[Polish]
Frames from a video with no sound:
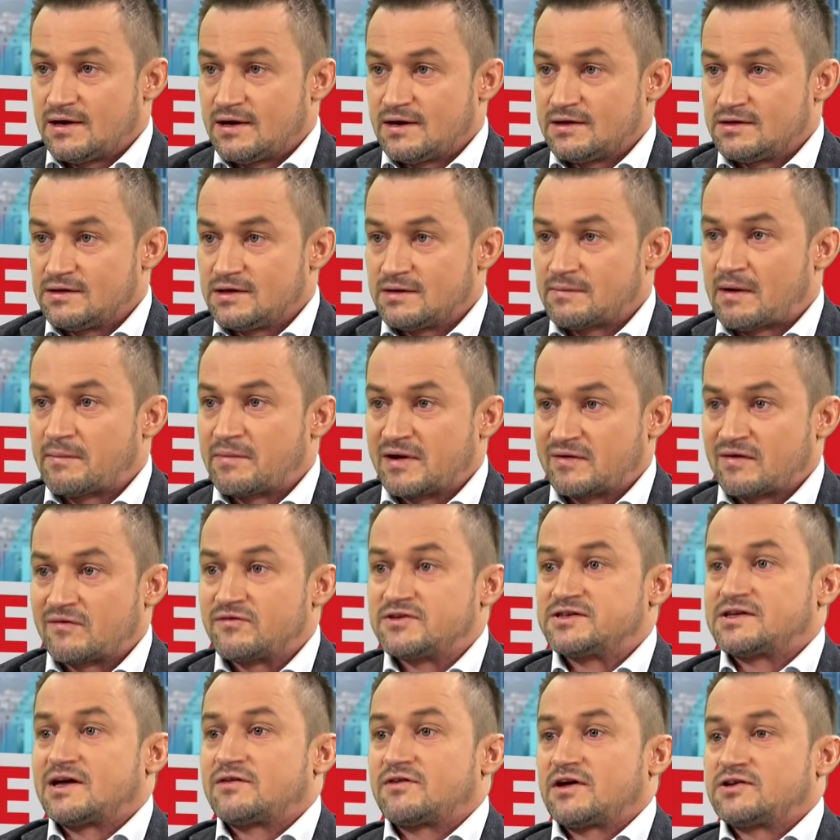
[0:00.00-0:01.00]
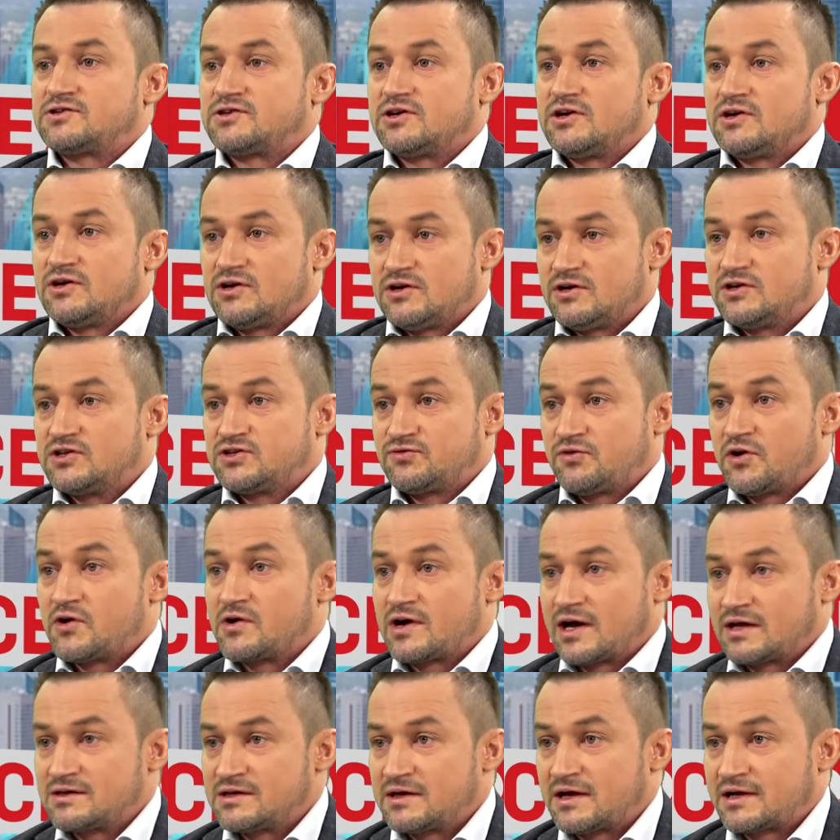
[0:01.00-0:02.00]
nie ma prawa wystawiać E,
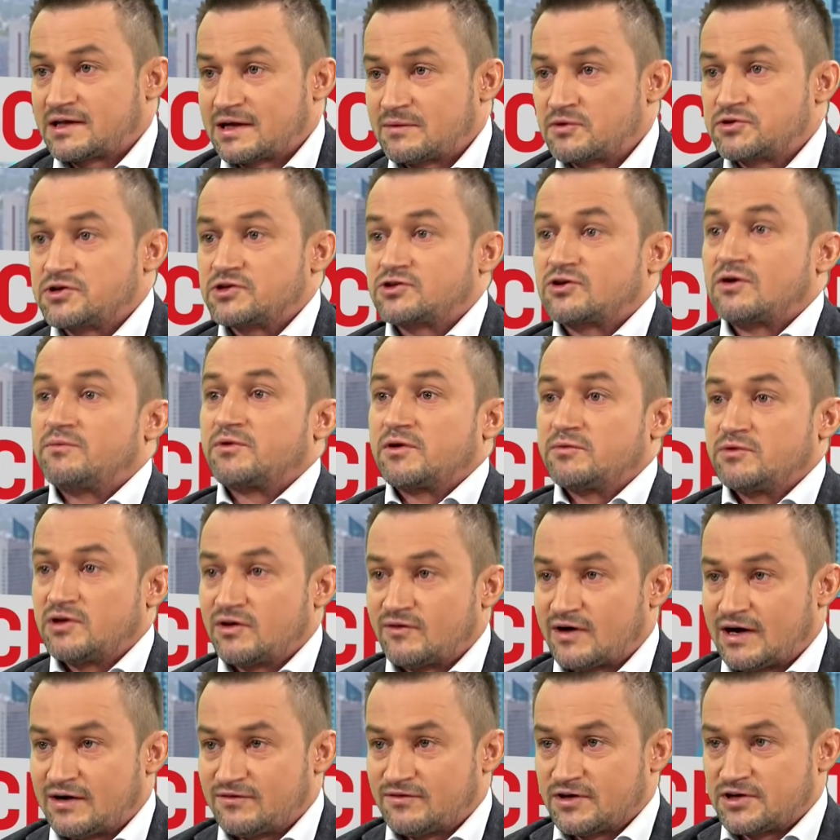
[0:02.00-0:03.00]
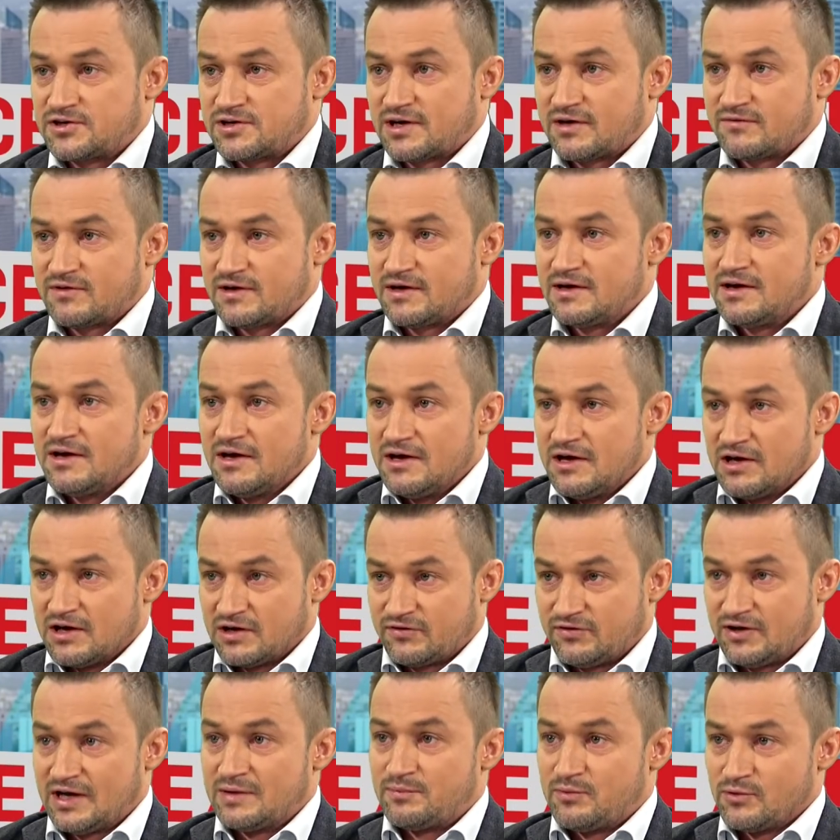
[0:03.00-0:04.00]
swojego kandydata, bo się skompromitowała w Warszawie.
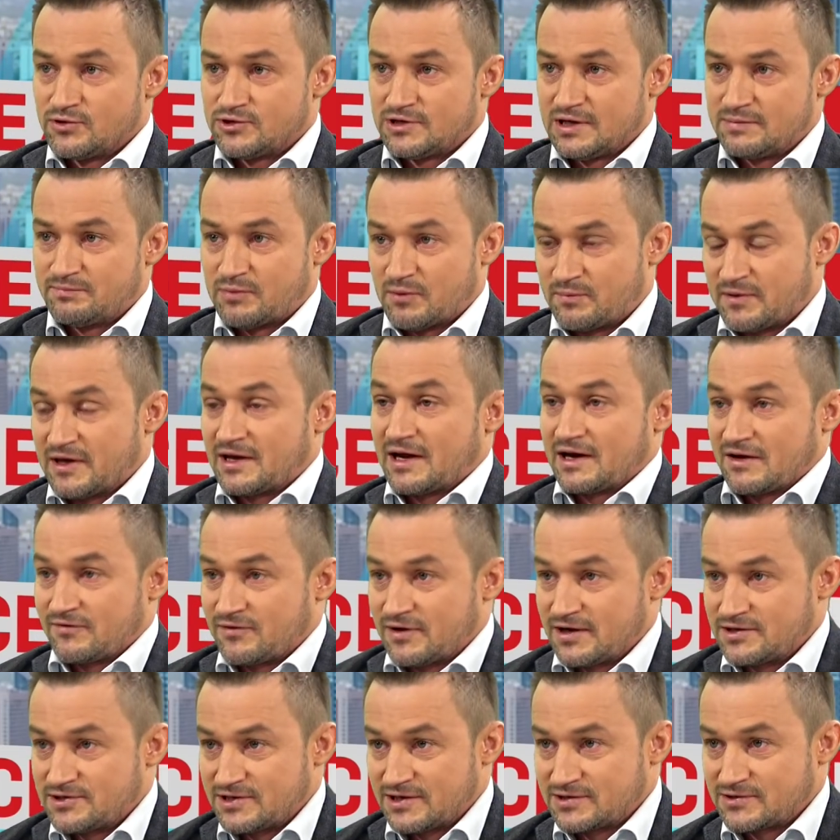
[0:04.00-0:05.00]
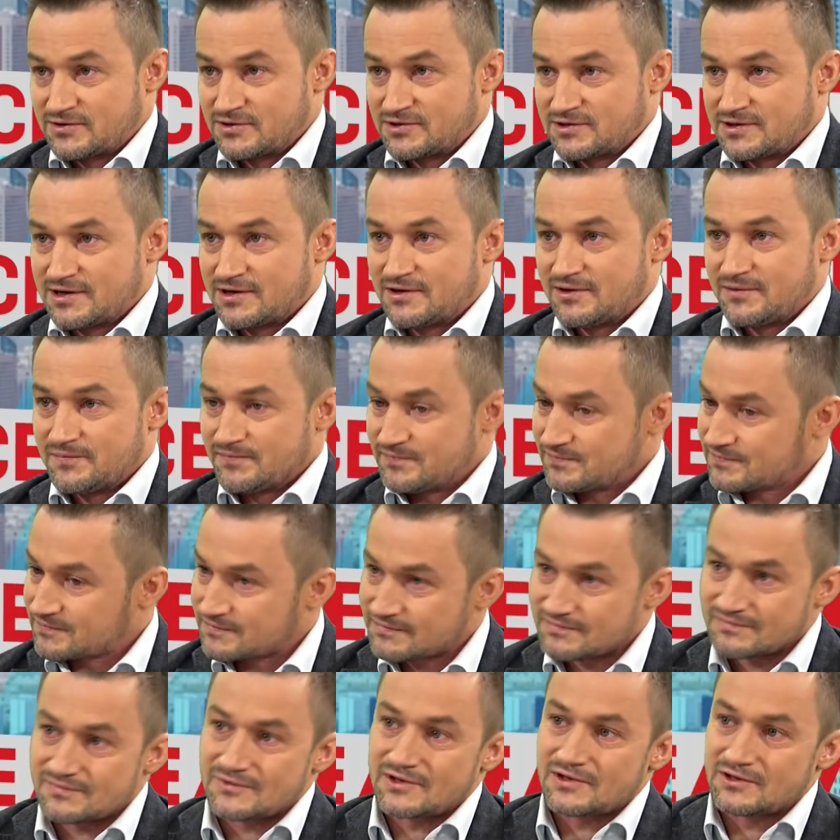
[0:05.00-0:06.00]
Chwilę później popiera Rafała Trzaskowskiego.
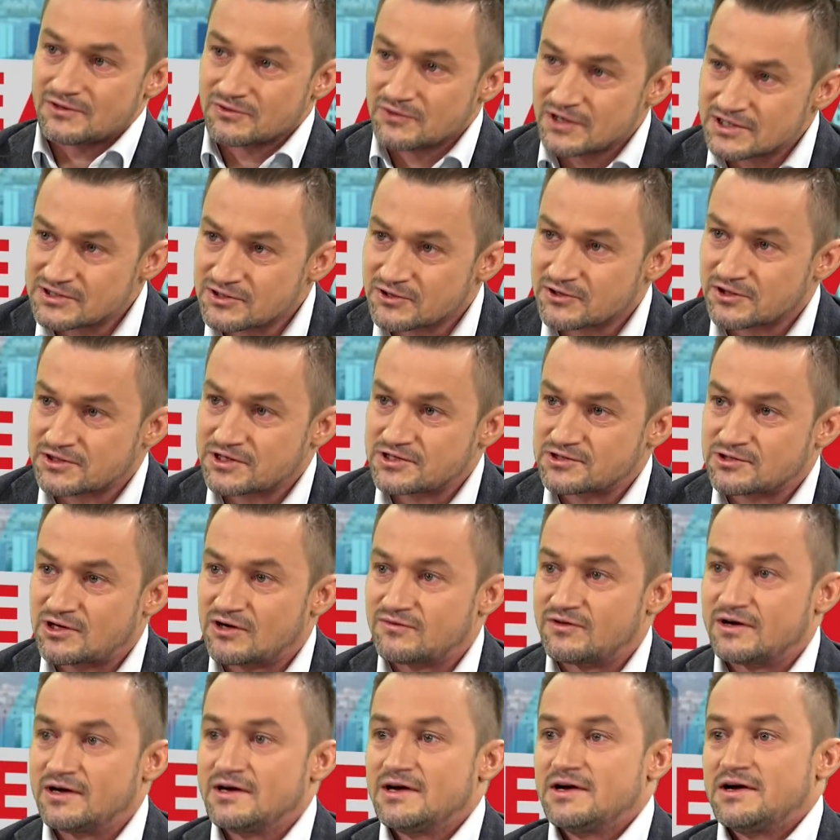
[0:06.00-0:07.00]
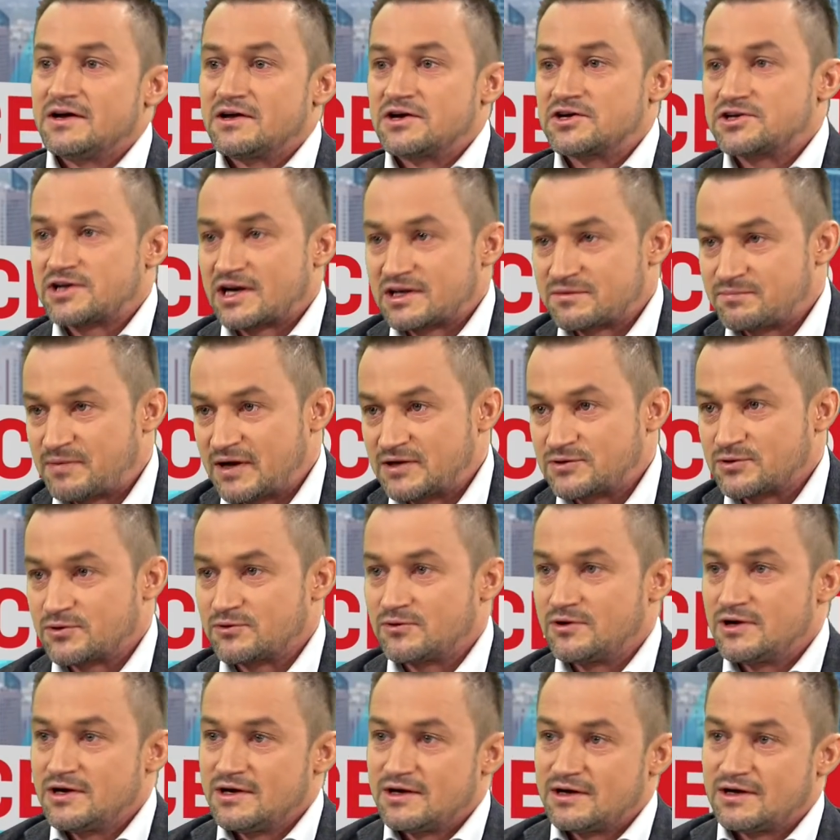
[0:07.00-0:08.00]
No jest to groteskowe. Ryszard
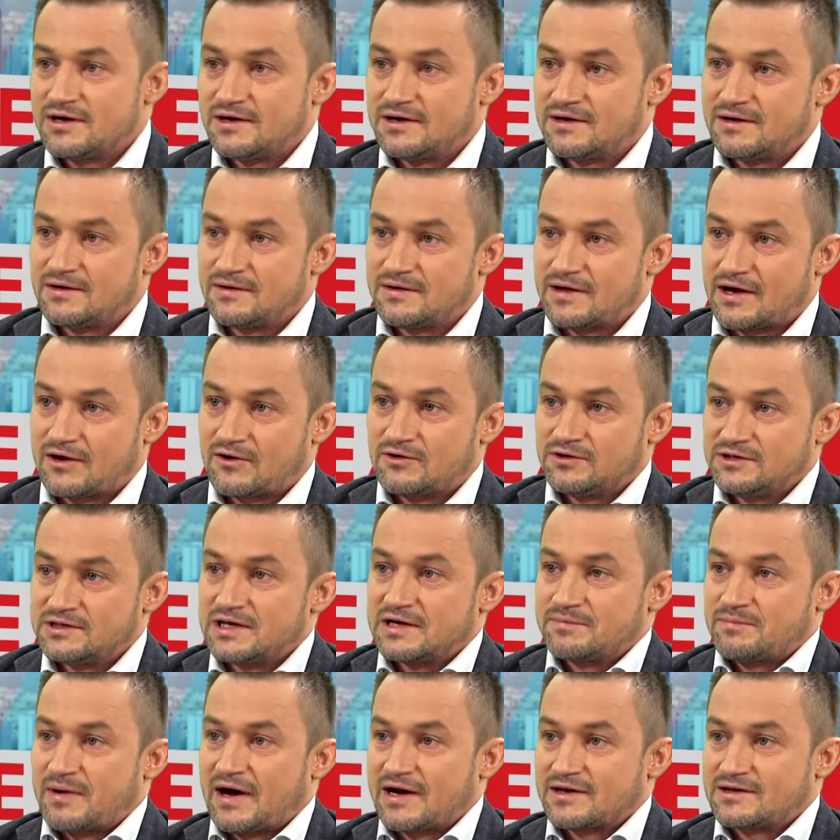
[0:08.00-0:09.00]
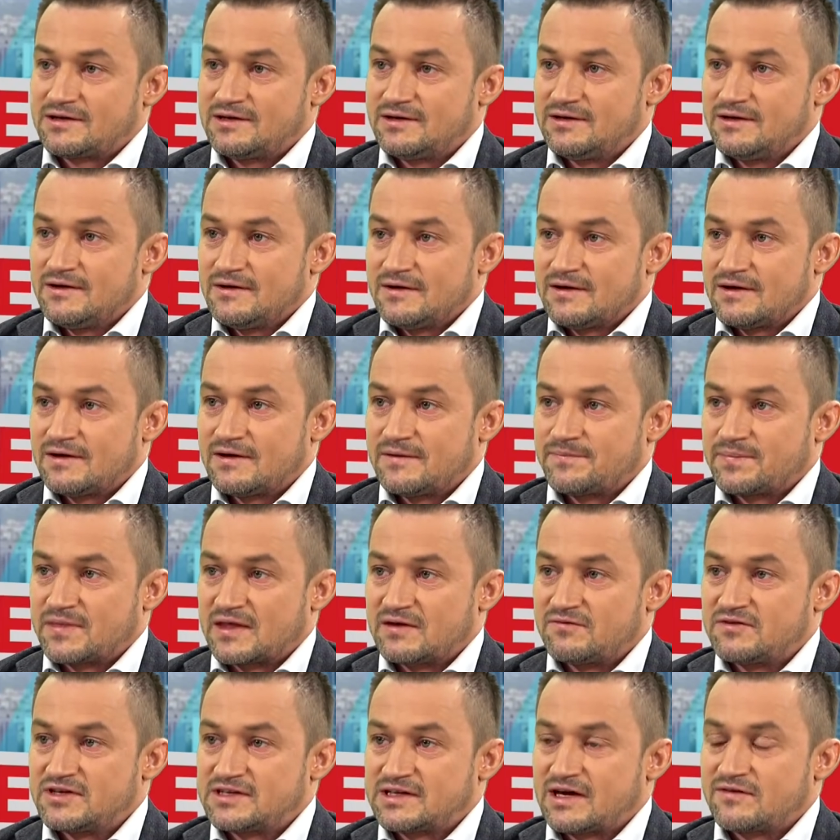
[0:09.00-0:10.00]
Petru e, jako lider partii e,
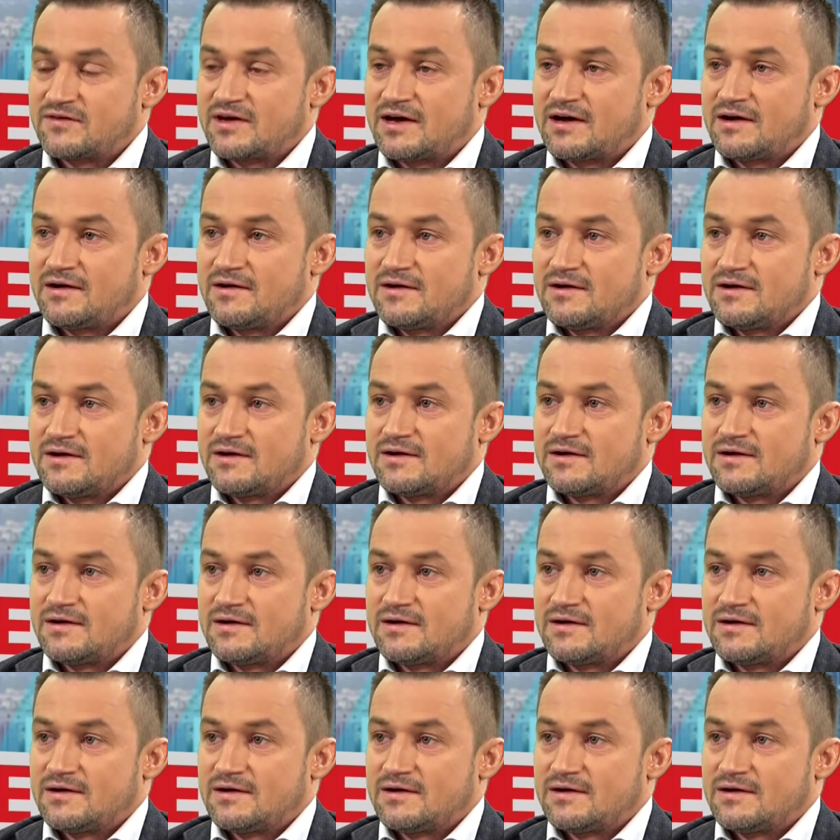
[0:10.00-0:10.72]
wystawia e,